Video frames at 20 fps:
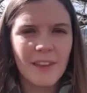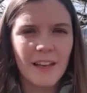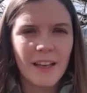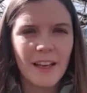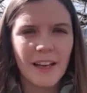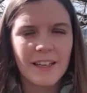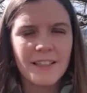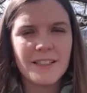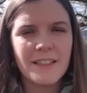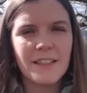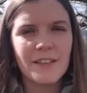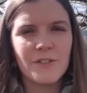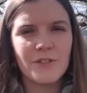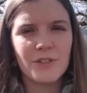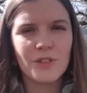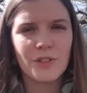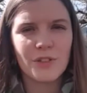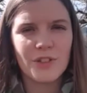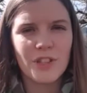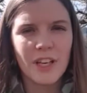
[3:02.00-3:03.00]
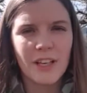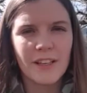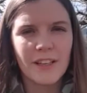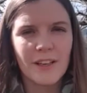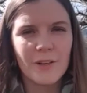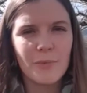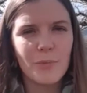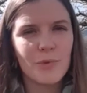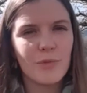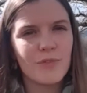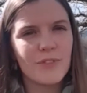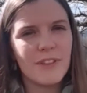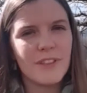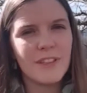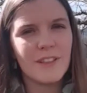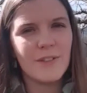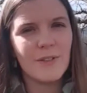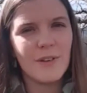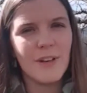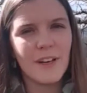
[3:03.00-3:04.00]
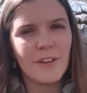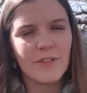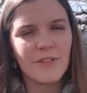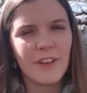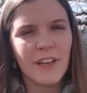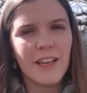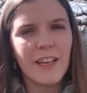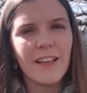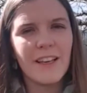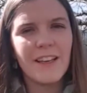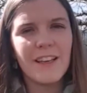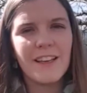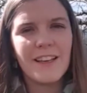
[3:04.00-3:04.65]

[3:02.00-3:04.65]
restez dans votre jardin, profitez de l'air frais.